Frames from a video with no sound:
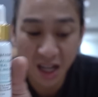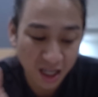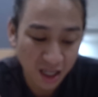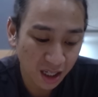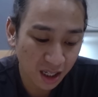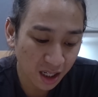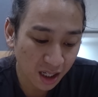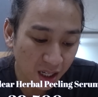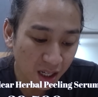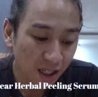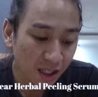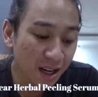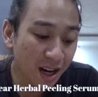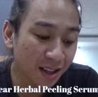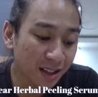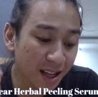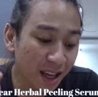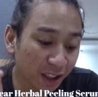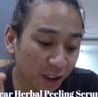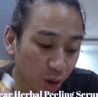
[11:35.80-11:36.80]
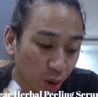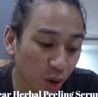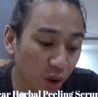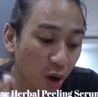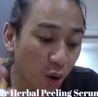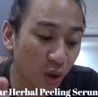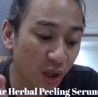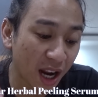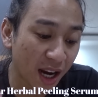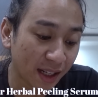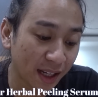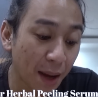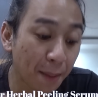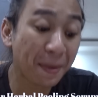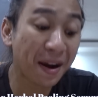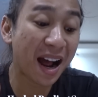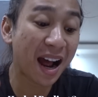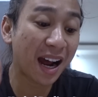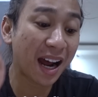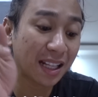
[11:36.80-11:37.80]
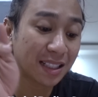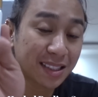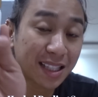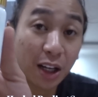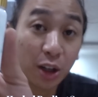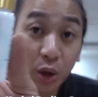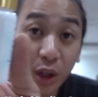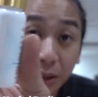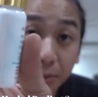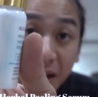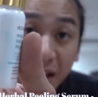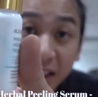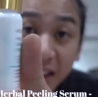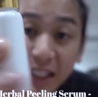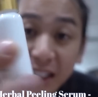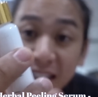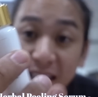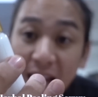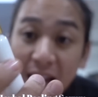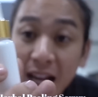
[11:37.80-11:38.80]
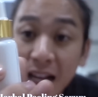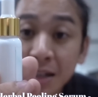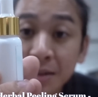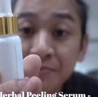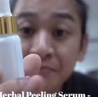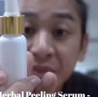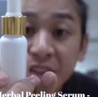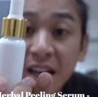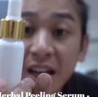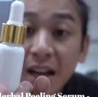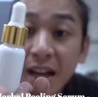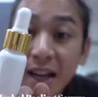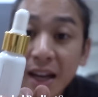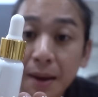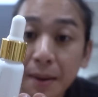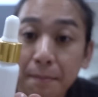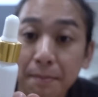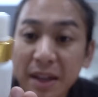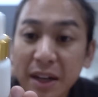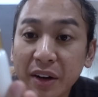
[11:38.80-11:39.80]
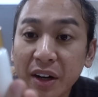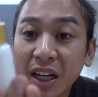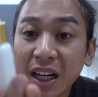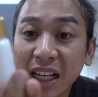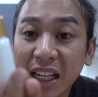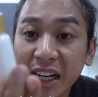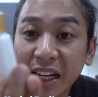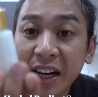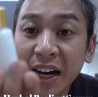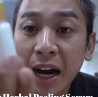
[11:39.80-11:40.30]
What? Dan dia itu kegunaannya mengangkat sel kulit mati nih yang Mirror Clear